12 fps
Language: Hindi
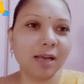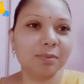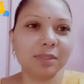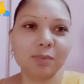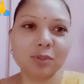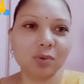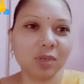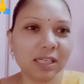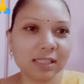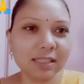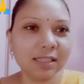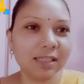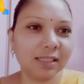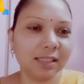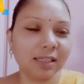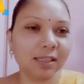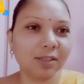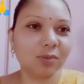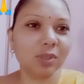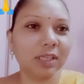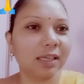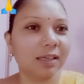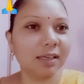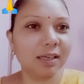आप सब उसको करते रहिए अगर कोई
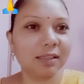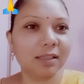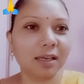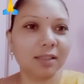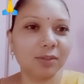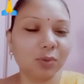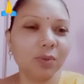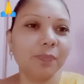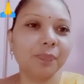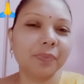कर रहा था तो